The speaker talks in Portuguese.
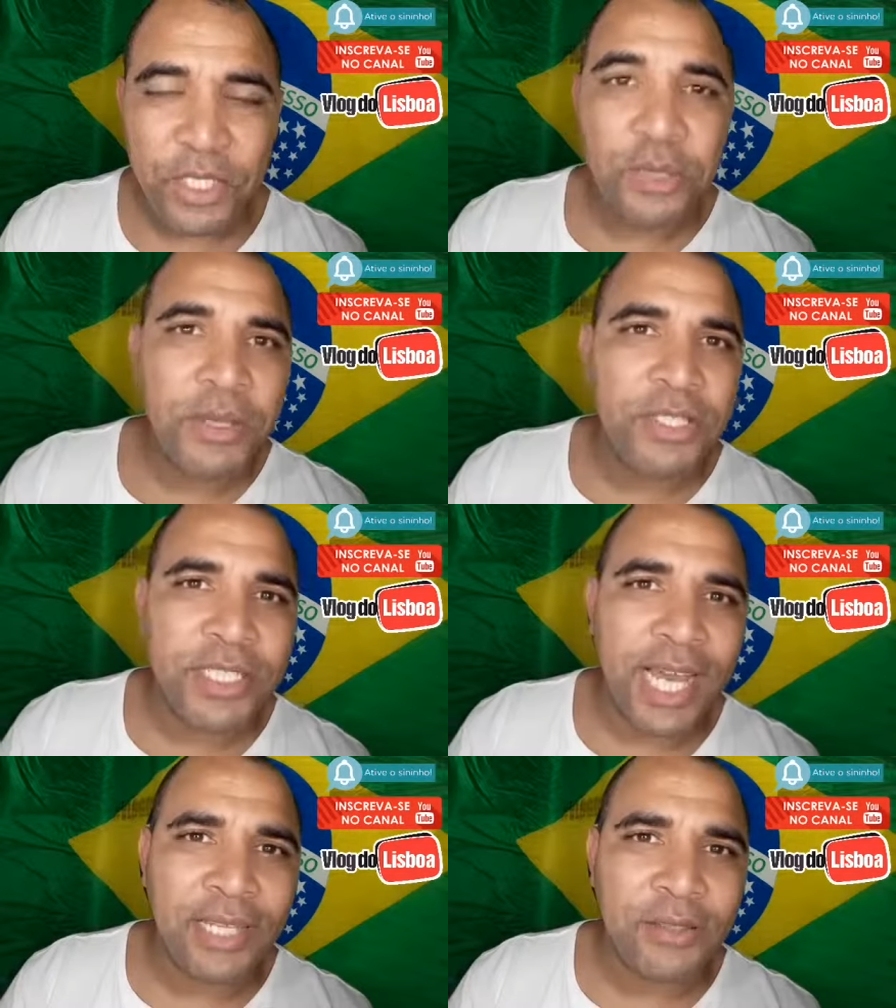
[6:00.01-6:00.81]
No meu
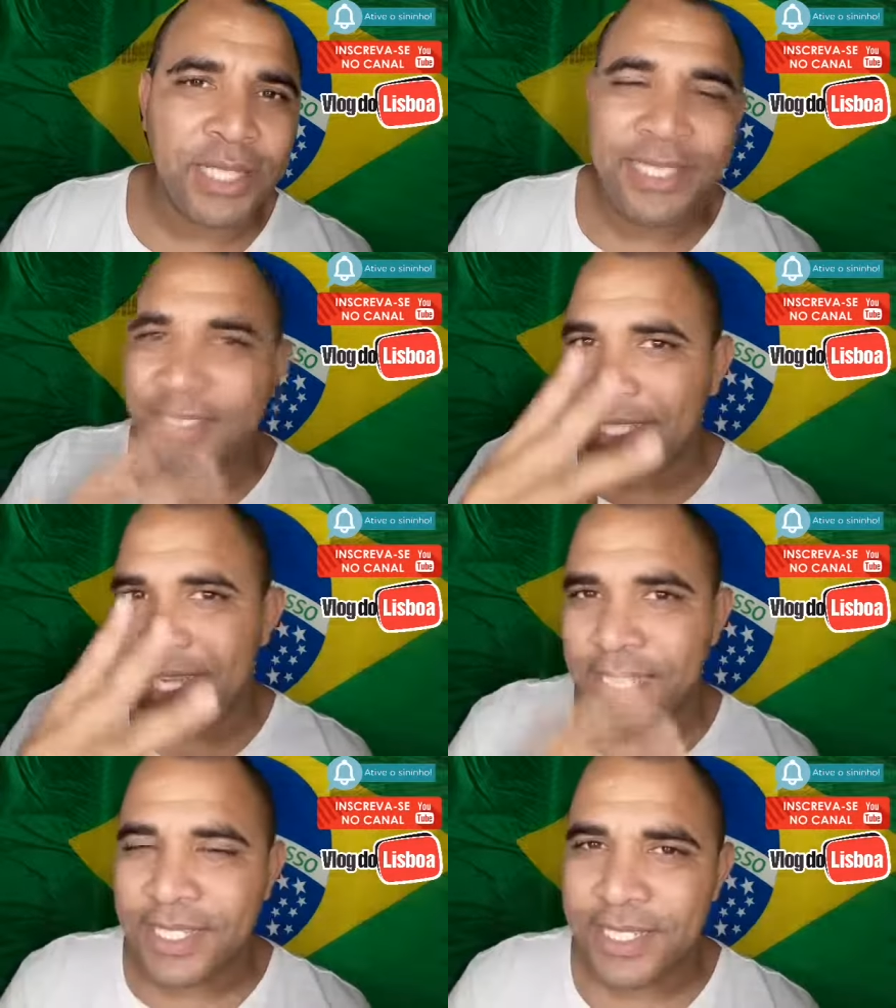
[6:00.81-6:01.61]
estado tem
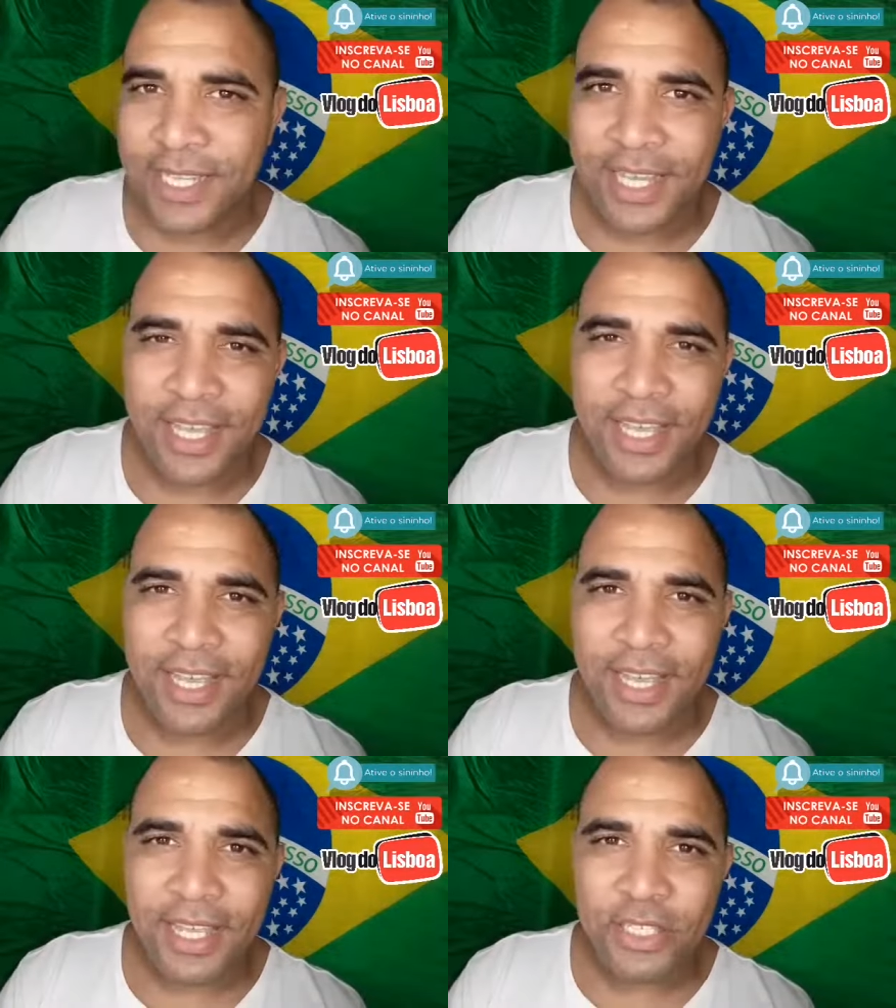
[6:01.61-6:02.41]
três,
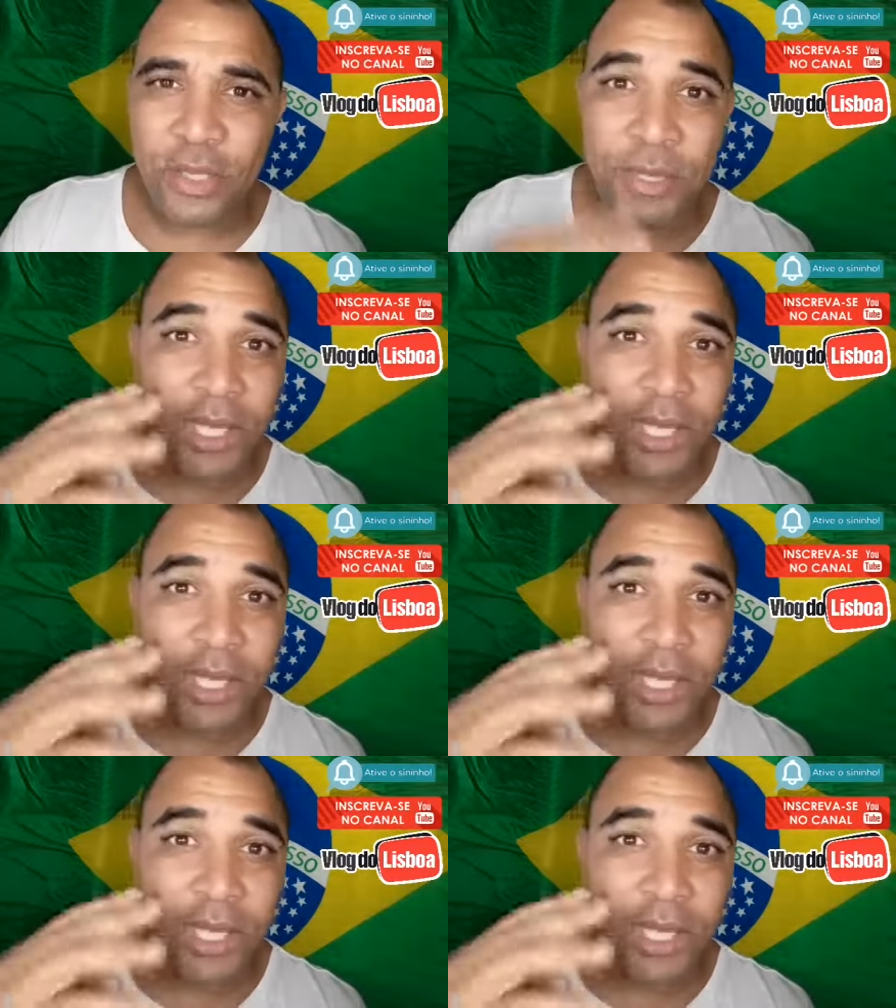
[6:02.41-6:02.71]
se